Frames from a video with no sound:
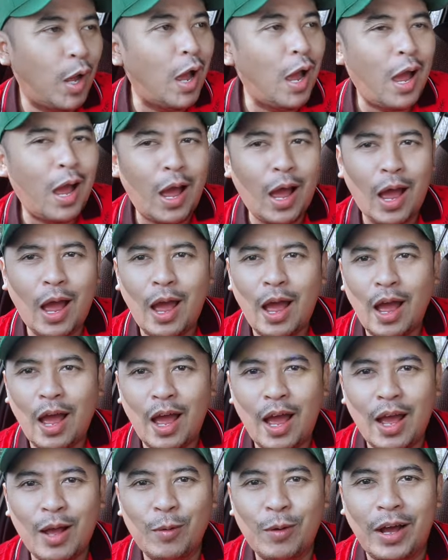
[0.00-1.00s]

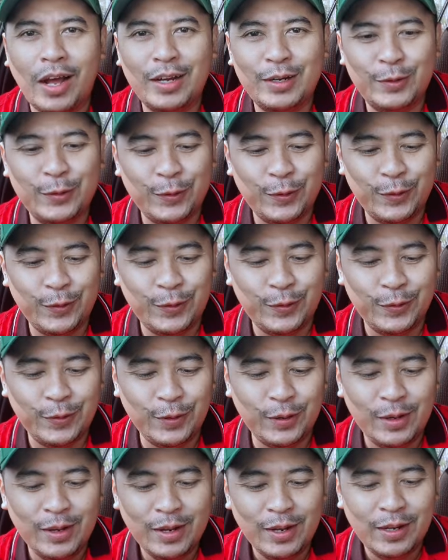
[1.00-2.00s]
Nah,
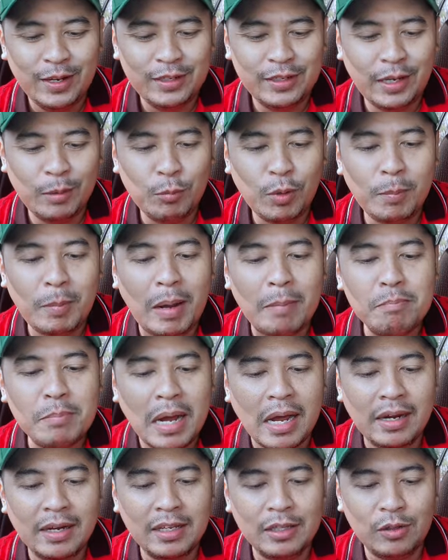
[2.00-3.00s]
waduh, demo
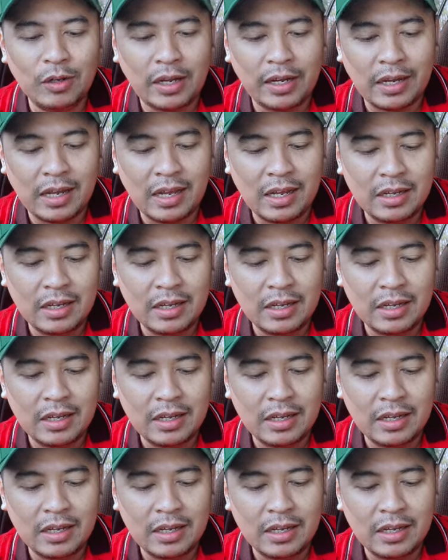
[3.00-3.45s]
emak-emak gitulah ya.